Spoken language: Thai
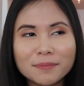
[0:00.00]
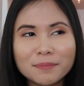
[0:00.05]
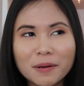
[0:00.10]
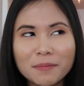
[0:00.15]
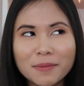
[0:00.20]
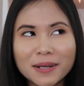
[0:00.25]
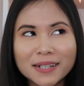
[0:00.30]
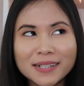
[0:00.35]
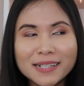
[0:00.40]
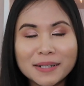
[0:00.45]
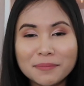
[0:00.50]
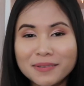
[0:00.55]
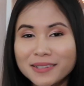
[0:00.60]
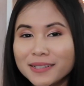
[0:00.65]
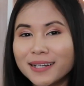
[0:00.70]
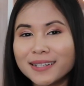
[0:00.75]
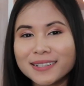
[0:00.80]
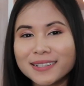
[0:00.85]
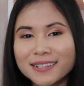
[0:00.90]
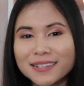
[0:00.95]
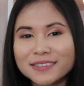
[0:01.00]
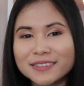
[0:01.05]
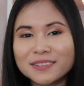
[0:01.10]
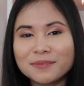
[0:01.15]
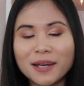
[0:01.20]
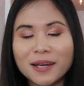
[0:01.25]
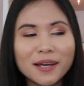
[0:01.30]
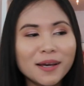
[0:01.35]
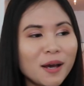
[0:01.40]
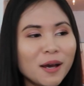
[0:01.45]
ประมาณเกือบเดือนหนึ่งแล้วใช่
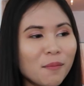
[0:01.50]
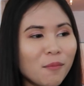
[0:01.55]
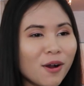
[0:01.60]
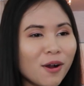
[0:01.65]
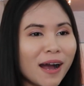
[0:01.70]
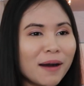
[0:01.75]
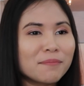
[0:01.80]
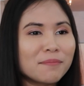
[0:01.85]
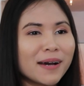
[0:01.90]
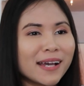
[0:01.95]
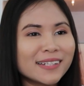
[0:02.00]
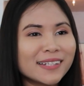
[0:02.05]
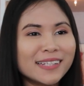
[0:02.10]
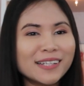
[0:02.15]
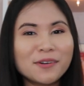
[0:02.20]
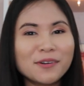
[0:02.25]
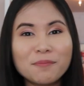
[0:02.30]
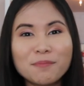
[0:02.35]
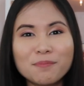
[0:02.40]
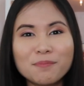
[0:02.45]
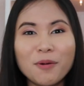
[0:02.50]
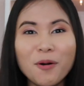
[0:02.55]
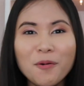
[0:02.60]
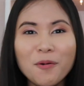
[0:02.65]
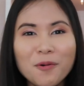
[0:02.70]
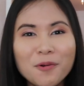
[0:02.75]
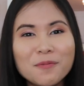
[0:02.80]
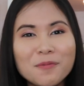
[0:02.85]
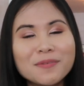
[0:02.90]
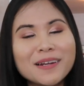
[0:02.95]
ไหมพอกลับมาอีกทีก็บู
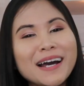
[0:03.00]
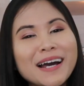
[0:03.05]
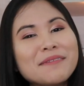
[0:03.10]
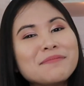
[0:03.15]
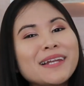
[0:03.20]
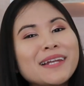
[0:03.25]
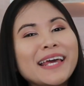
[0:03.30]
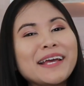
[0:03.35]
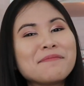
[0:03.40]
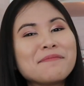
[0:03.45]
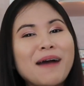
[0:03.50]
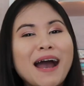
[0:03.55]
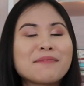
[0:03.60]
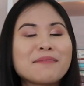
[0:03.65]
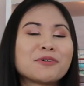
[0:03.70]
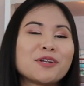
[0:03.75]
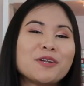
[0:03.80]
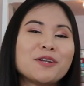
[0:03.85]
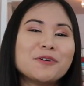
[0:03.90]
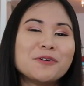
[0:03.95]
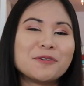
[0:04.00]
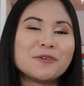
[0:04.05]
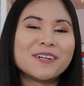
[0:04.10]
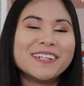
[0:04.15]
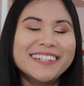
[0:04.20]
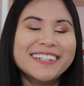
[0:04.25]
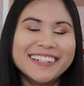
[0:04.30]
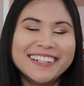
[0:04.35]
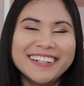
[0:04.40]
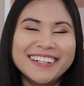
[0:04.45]
มนะคะมะเร็งปากมดลูก
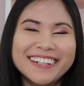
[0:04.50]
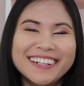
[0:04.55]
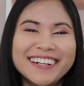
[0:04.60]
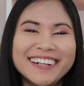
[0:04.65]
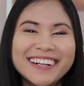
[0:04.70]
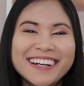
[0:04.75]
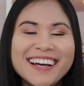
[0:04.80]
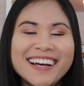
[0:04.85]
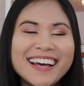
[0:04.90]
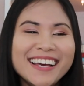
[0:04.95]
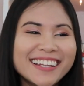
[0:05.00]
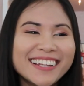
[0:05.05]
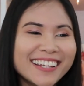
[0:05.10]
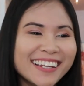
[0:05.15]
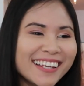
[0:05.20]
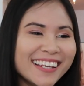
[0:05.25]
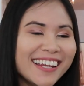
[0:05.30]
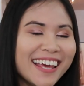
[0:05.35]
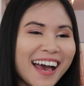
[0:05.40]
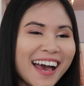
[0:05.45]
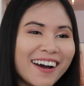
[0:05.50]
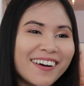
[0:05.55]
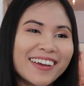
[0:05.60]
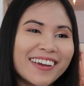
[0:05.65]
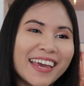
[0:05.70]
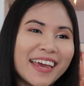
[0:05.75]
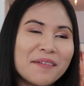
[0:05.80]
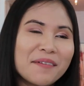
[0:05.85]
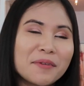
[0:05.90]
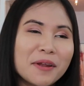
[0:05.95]
ทีนี้เนี่ยโอ
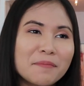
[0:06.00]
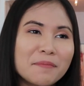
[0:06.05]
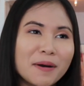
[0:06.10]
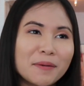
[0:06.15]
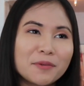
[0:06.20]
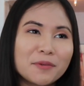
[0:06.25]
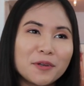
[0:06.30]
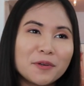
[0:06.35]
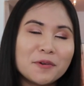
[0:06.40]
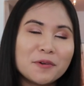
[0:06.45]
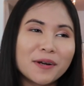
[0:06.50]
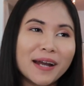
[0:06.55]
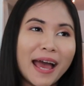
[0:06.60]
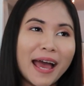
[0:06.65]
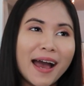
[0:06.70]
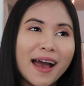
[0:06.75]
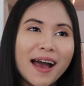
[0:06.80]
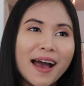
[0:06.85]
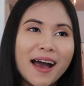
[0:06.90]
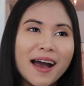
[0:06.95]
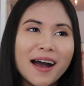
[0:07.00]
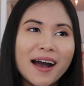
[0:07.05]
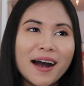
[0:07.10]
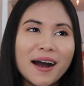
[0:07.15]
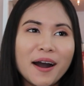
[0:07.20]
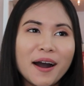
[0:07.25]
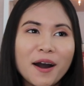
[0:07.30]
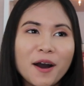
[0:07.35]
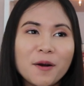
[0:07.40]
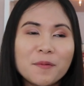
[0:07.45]
เคมะเร็งปากมดลูกเนี่ย
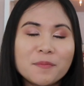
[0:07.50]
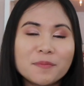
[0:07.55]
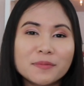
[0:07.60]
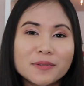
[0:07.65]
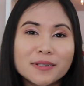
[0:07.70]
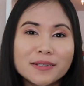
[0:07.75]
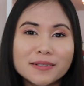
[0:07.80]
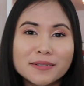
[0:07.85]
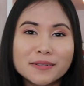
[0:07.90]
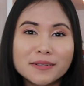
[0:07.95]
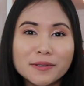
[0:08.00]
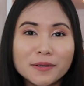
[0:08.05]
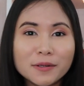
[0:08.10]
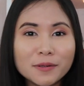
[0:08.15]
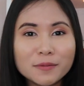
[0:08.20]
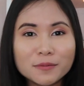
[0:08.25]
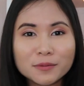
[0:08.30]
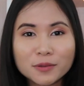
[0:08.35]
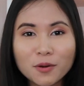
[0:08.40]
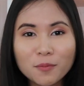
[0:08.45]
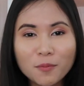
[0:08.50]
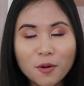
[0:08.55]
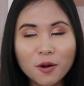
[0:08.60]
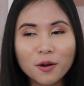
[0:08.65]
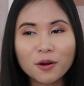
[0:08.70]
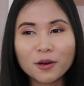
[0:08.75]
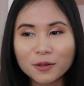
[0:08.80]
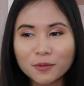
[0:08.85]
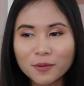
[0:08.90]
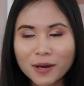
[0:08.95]
คือต้องบอ
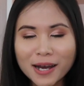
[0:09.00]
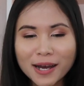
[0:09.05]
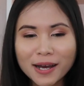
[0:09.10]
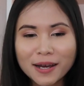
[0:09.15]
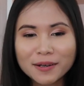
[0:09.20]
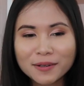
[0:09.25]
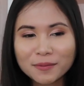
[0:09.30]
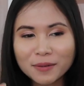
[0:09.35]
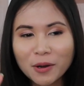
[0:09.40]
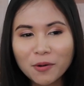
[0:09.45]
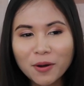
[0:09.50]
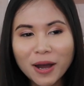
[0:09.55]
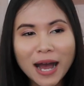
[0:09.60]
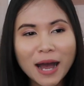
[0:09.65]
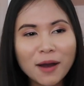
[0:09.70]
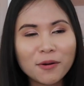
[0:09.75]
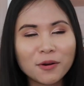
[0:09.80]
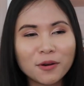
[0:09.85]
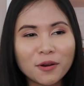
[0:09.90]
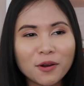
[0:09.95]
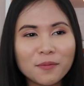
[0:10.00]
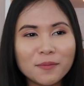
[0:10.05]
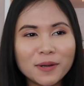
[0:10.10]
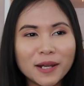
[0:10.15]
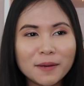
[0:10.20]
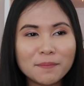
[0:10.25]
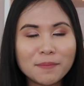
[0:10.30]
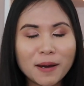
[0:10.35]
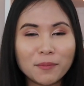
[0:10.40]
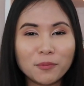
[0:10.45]
กก่อนว่าคร่าวๆก่อนเนาะมะ
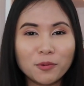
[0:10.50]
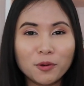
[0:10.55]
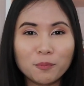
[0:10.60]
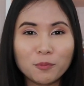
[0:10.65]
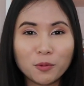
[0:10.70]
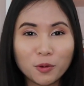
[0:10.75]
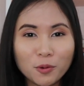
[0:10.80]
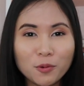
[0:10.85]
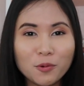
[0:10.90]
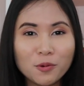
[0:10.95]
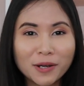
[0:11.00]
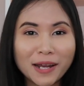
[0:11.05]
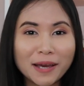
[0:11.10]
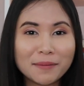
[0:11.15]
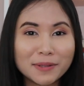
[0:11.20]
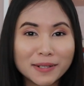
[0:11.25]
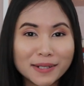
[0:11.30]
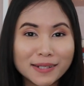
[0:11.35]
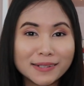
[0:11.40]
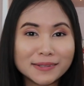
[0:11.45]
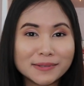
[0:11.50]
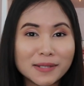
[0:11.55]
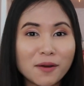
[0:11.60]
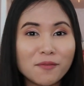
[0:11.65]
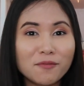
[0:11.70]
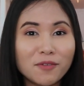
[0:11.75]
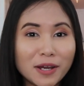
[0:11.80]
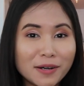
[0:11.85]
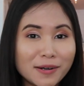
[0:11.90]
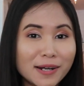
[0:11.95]
เร็งปากมดลูกเนี่ย มันเกิดจา
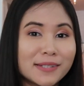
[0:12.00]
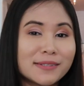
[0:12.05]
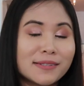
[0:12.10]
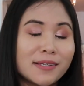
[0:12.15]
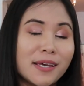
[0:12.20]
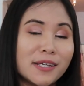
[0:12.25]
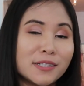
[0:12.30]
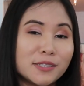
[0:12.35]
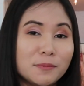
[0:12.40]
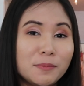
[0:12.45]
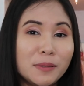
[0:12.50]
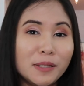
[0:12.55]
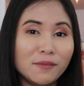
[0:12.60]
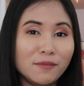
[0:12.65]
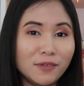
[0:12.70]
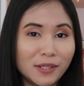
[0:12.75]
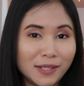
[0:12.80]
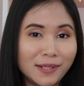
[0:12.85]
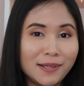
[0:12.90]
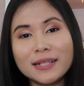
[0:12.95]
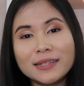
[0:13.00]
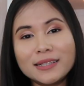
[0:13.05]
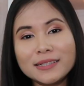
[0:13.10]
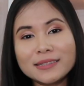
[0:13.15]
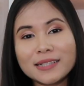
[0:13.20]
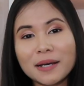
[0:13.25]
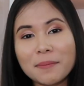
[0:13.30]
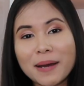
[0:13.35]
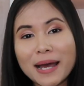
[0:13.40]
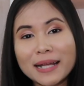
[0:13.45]
กไวรัส HPV
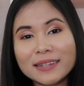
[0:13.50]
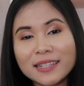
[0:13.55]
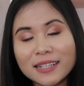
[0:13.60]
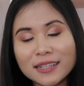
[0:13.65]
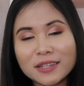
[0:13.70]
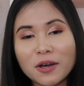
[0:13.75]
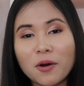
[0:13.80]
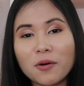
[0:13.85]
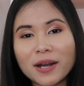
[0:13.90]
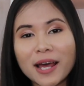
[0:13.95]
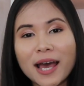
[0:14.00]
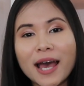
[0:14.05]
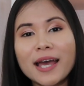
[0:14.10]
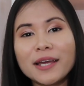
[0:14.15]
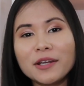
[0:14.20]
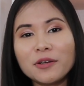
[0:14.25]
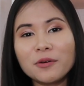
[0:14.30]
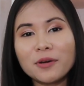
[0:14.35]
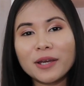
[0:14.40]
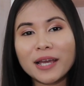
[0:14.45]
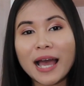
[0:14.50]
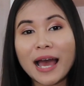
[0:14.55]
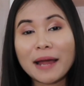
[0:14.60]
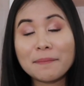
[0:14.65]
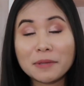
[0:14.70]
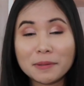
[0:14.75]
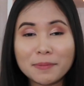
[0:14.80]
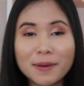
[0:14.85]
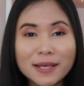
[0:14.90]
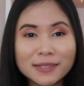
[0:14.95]
ที่สามารถติดต่อได้โดยการ
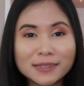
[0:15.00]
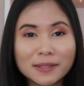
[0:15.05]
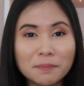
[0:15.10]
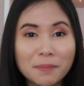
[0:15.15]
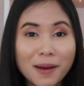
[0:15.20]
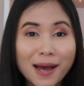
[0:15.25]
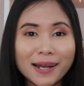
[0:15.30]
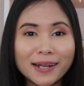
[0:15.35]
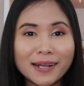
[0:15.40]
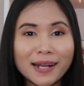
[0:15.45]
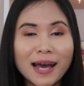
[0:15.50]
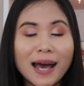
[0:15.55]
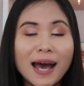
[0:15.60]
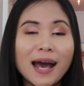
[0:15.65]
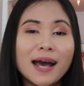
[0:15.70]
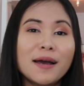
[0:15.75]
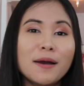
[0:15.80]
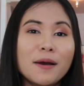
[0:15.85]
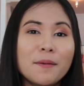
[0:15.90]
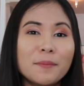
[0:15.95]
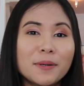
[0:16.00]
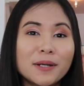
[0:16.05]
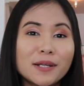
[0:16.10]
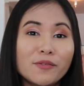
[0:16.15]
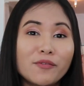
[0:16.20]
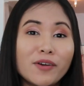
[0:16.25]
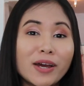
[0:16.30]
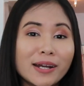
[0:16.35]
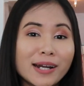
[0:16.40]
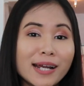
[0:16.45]
มีเพศสัมพันธ์นะคะ มัน
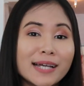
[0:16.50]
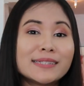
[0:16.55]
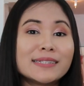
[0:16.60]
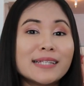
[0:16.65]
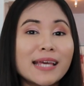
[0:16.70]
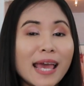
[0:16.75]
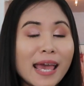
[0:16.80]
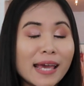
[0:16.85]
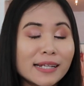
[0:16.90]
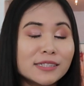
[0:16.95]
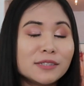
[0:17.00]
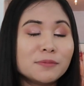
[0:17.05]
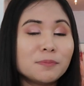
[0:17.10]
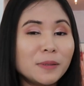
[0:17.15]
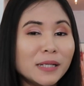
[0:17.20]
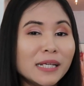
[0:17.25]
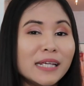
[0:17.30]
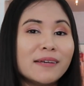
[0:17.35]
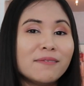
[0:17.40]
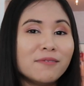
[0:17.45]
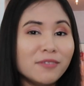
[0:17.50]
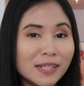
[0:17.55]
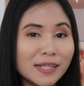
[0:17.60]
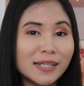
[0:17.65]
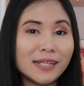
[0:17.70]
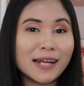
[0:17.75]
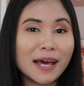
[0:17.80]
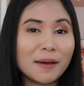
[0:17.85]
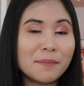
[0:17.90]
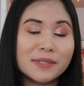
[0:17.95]
คือไวรัส HPV
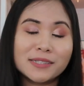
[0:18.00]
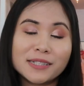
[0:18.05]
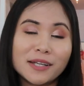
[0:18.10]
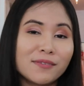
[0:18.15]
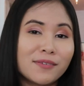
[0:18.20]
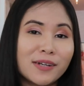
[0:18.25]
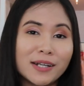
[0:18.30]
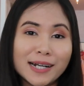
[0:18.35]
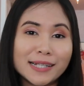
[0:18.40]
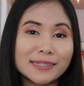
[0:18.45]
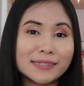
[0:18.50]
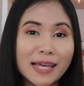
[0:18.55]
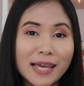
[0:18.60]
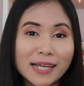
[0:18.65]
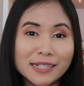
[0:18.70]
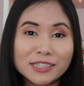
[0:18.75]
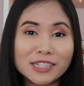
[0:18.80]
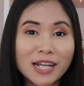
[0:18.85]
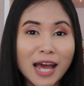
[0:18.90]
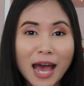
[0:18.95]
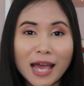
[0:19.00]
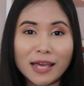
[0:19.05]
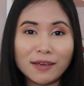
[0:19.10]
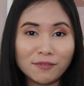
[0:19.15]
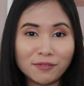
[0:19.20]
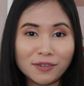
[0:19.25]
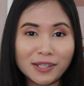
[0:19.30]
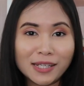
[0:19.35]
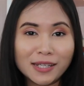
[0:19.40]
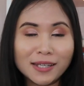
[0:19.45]
นะไม่ใช่ไวรัส
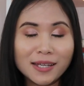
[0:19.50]
HIV